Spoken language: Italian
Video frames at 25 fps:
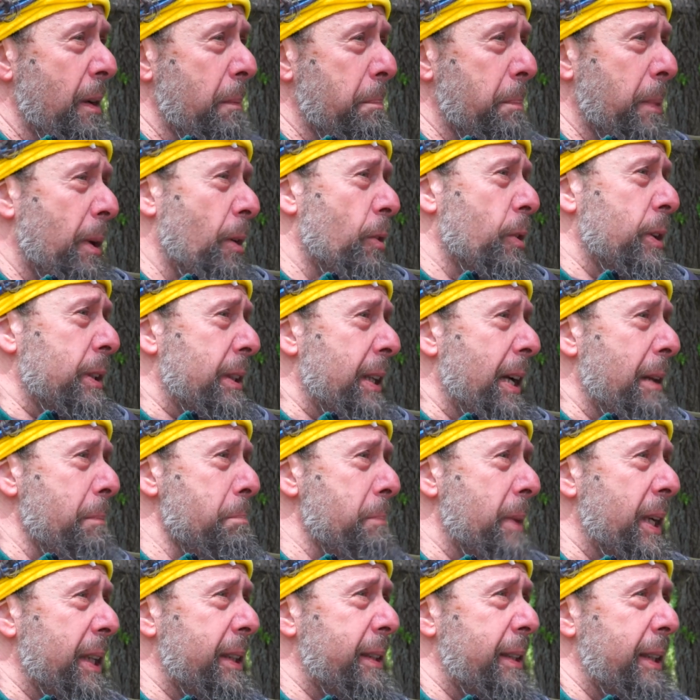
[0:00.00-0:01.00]
però
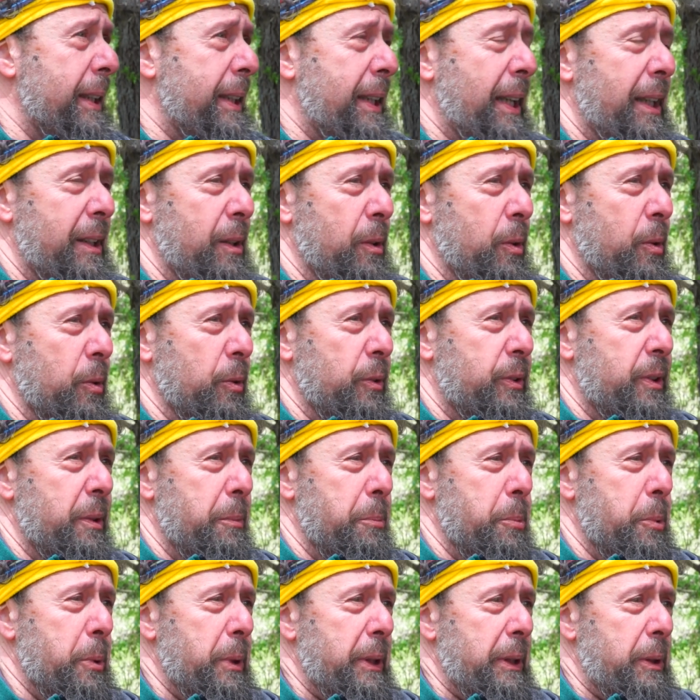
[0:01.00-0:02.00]
idealmente che hanno
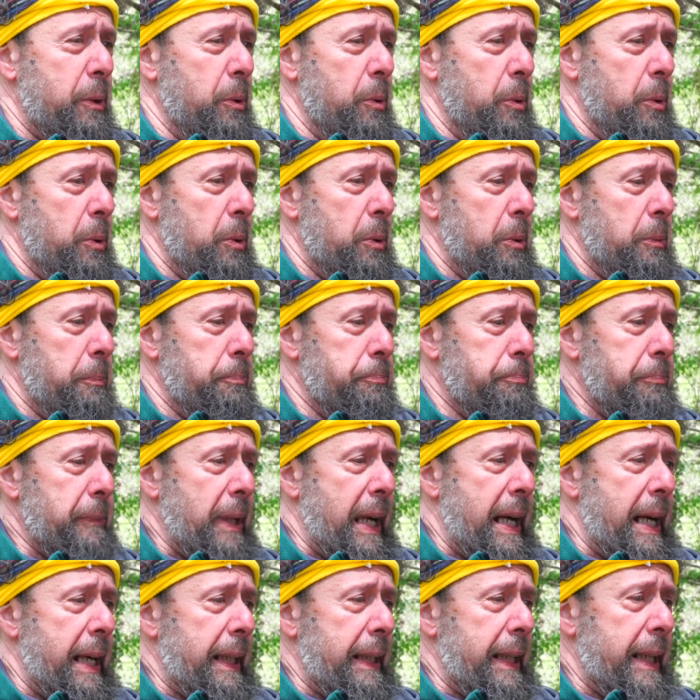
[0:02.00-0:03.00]
contribuito
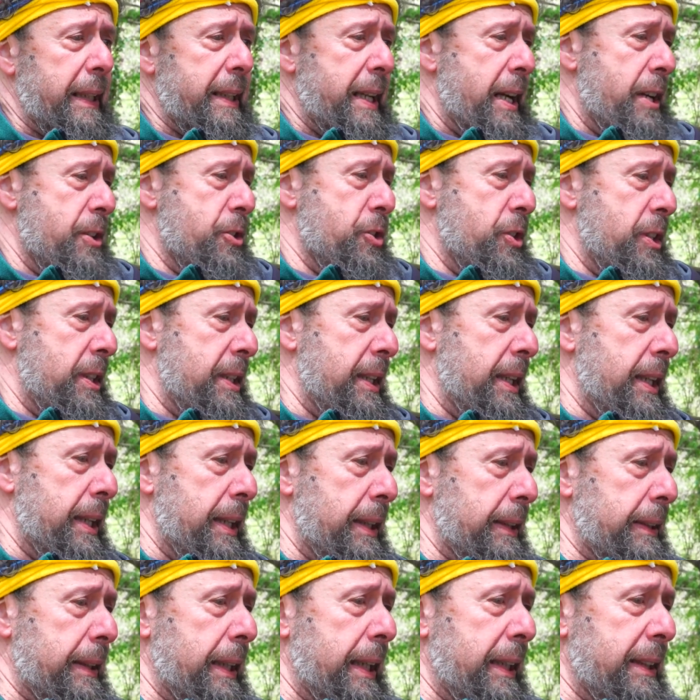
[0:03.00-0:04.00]
alla
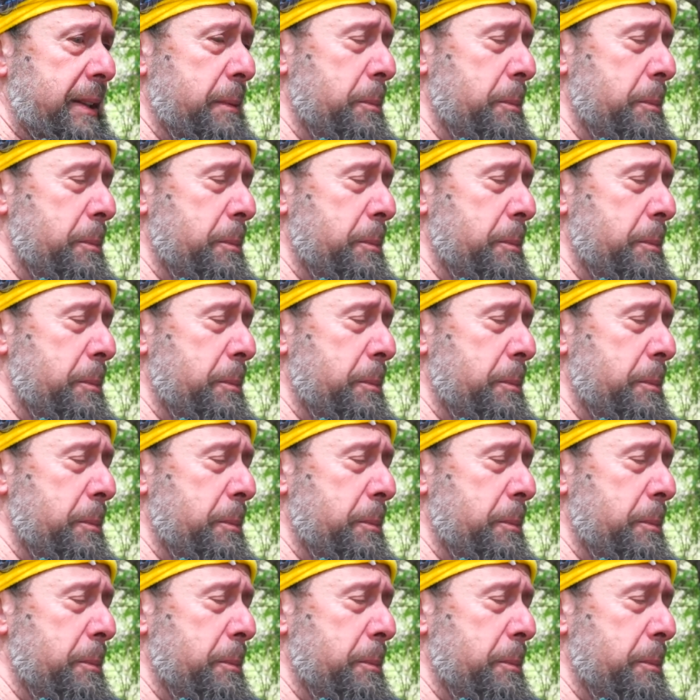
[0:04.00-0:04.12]
nascita della